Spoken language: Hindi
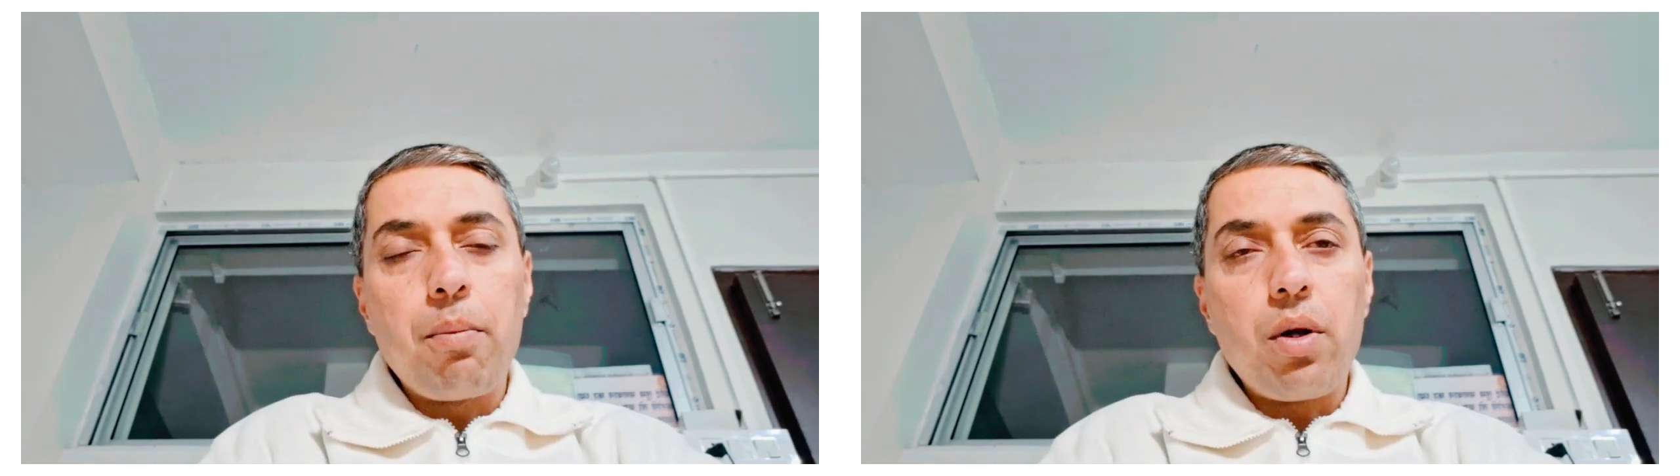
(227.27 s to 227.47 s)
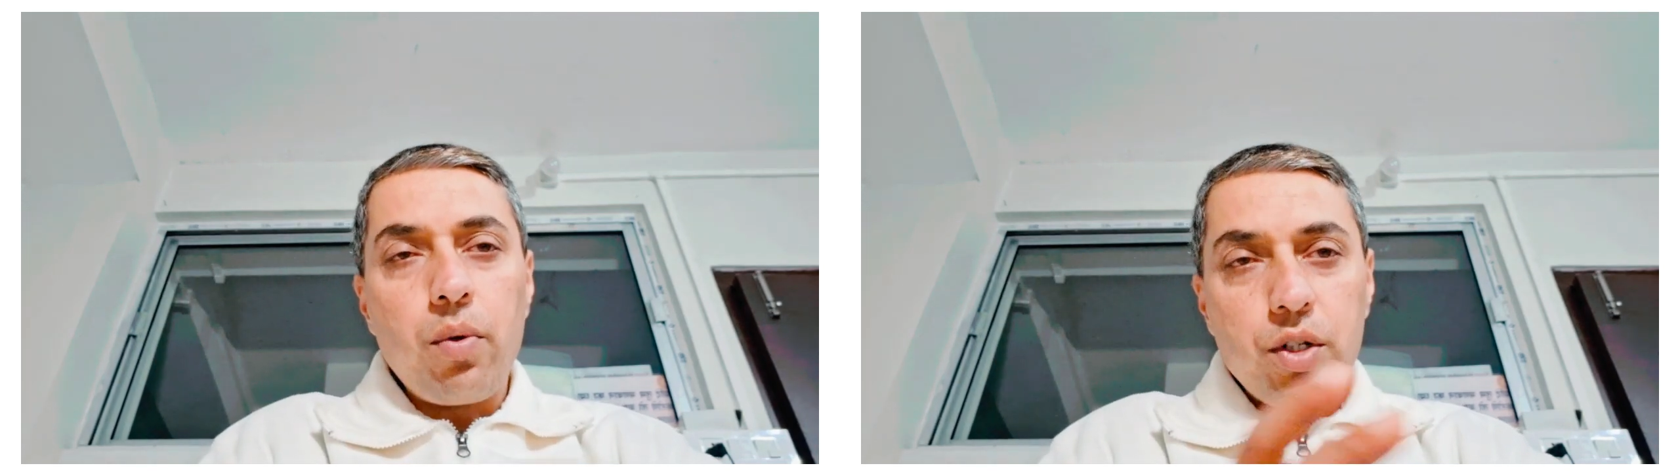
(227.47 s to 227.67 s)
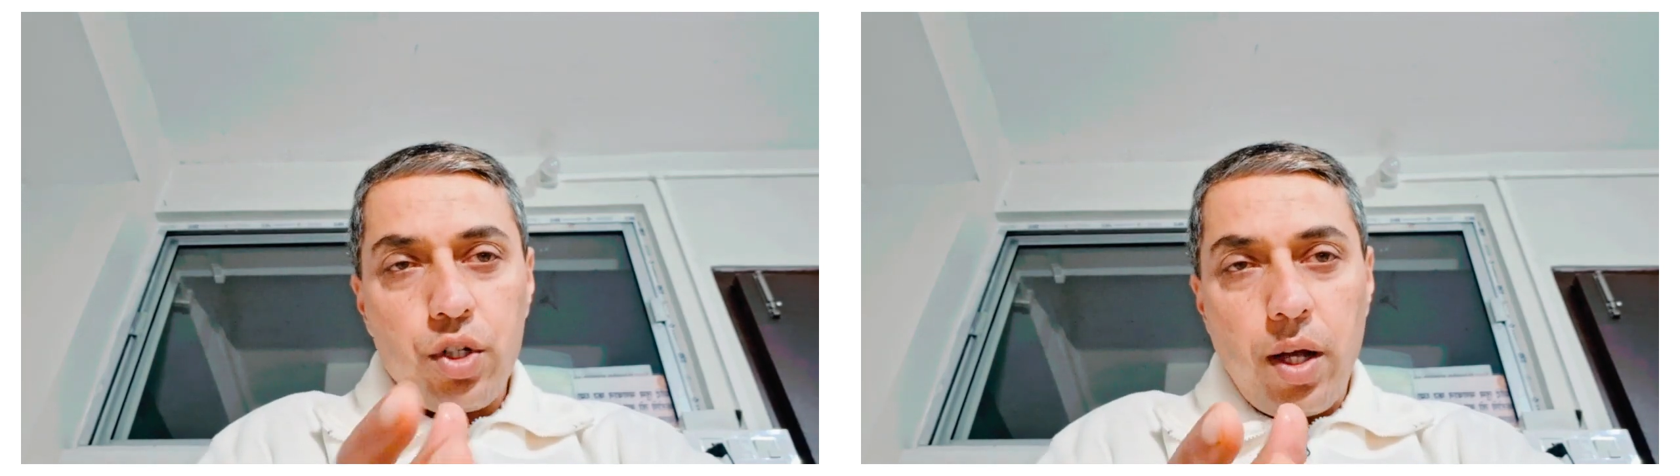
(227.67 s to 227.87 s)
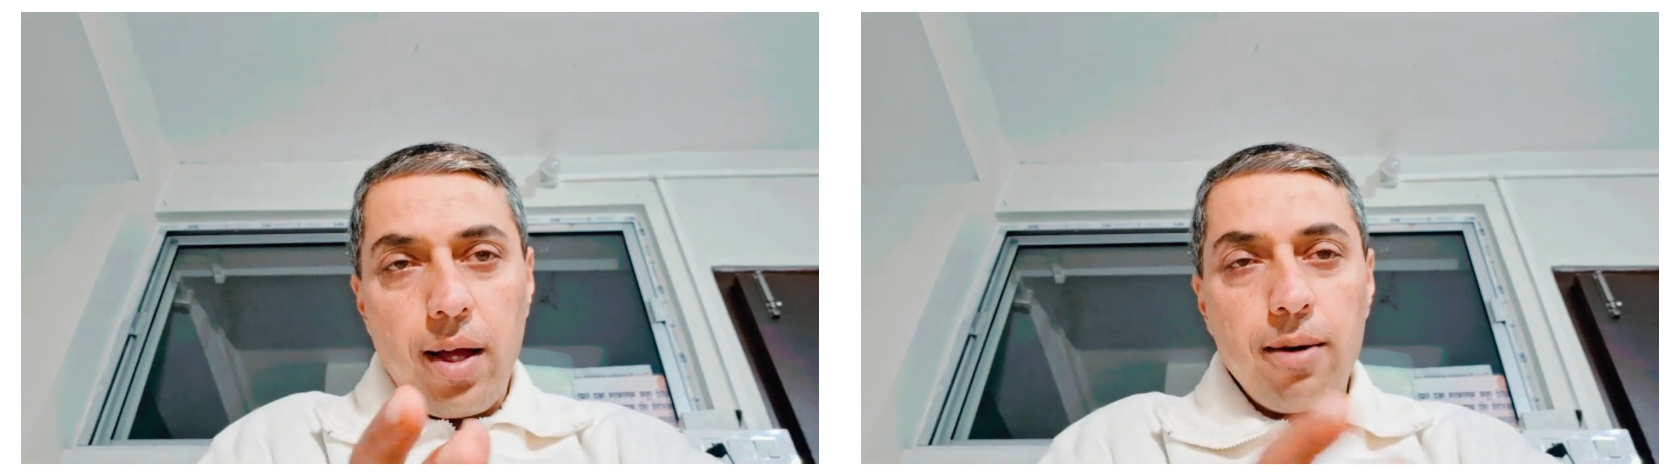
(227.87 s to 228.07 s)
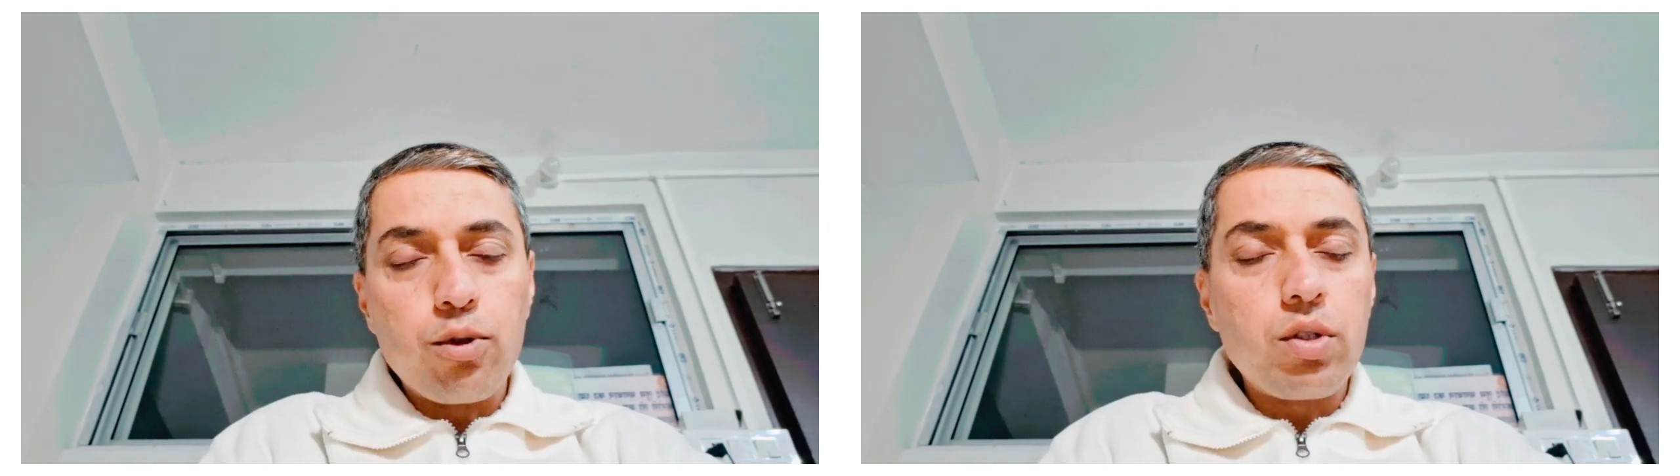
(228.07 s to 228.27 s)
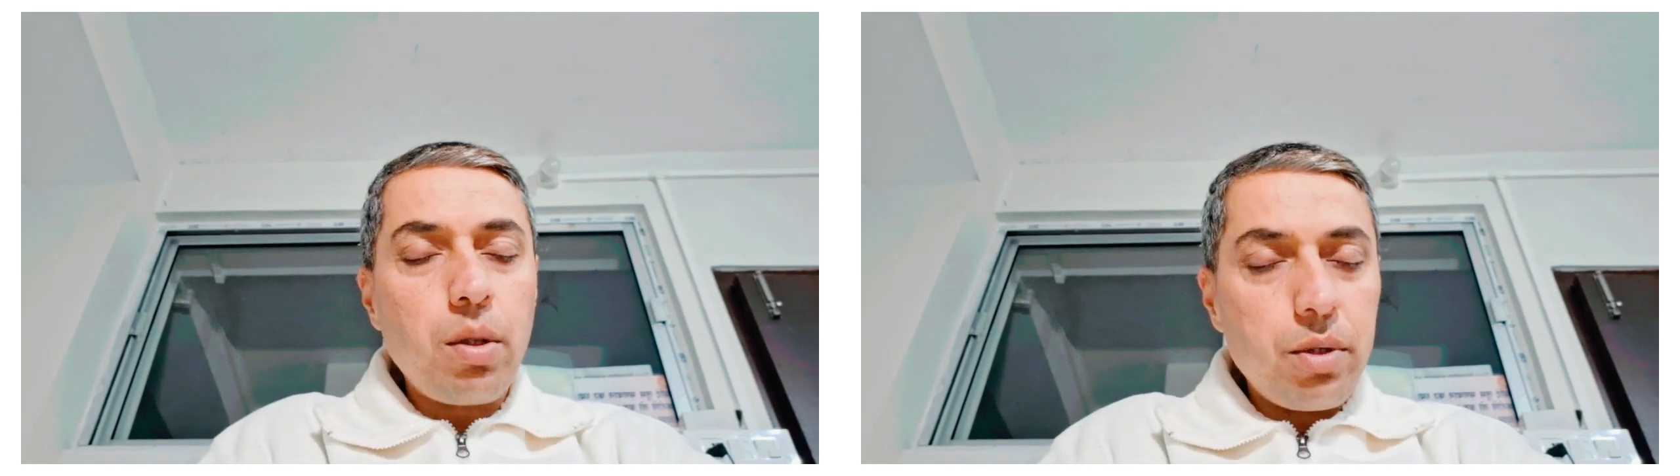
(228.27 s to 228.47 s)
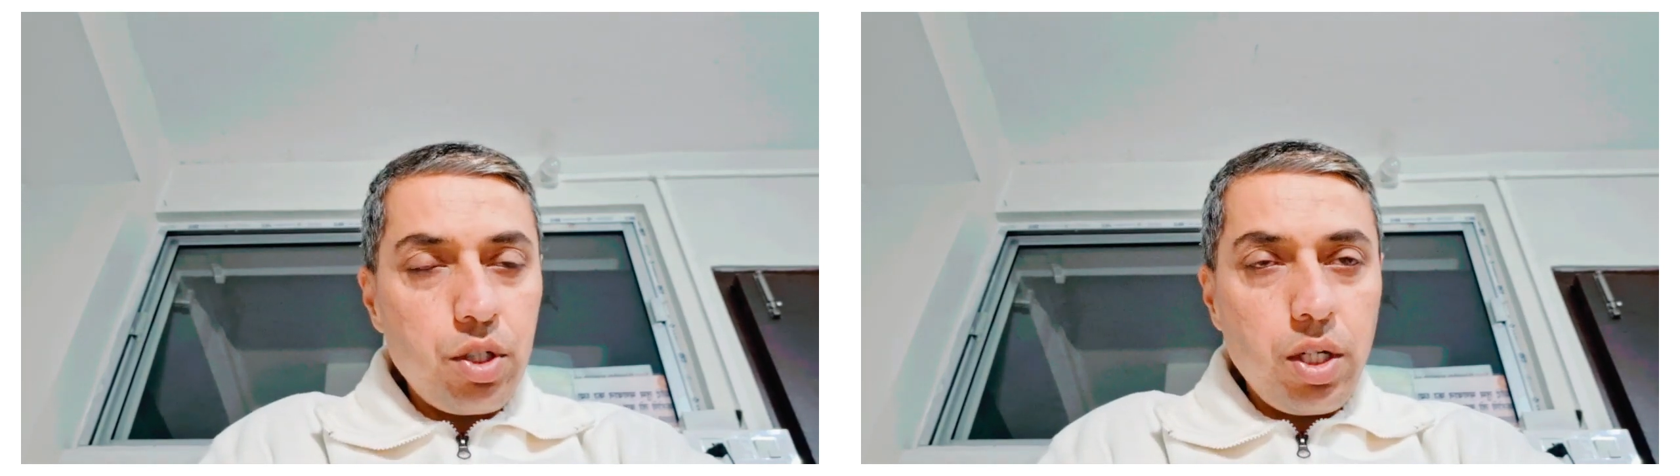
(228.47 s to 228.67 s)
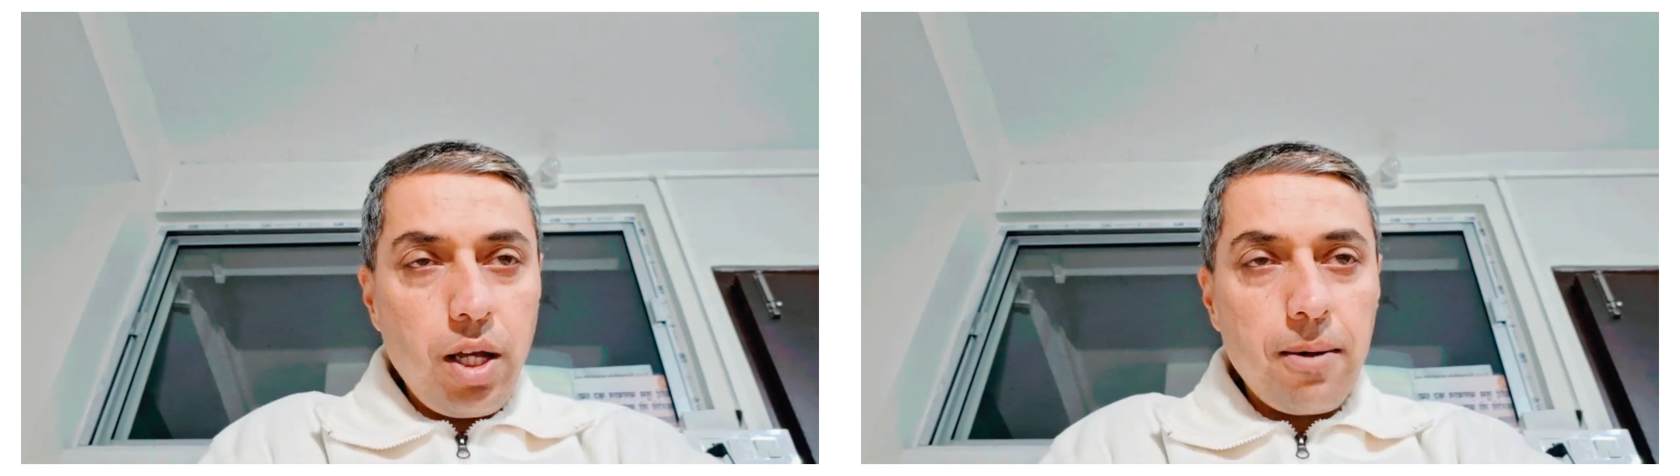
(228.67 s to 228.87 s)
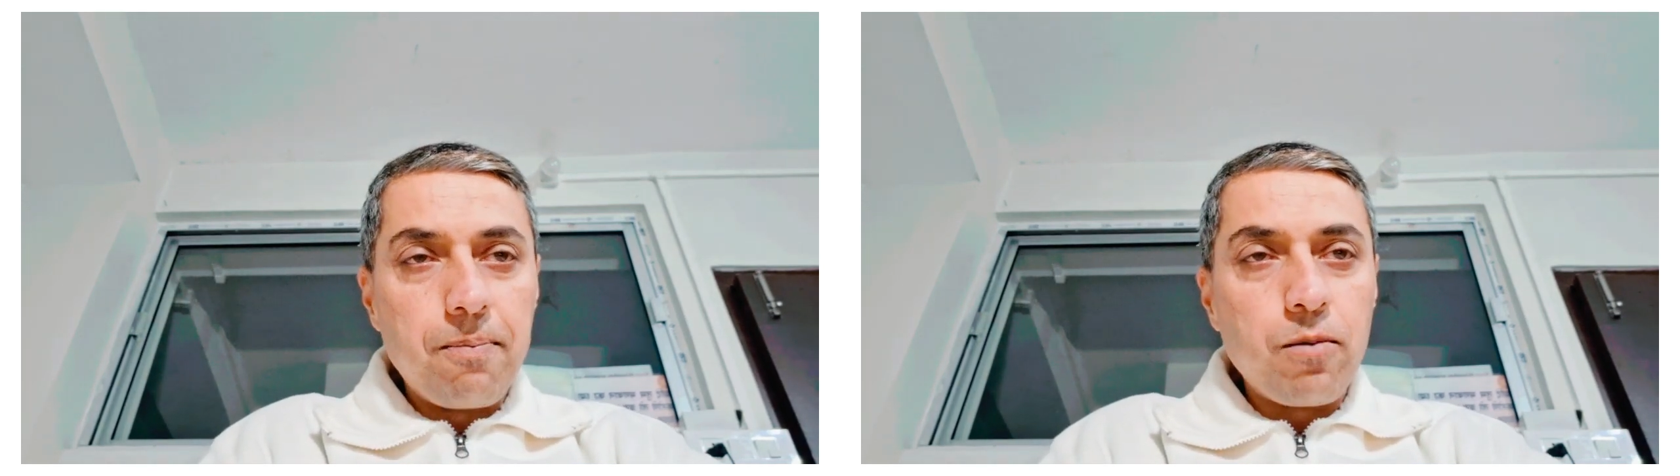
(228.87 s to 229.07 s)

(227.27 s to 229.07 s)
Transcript: परवश है उसको समझ नहीं है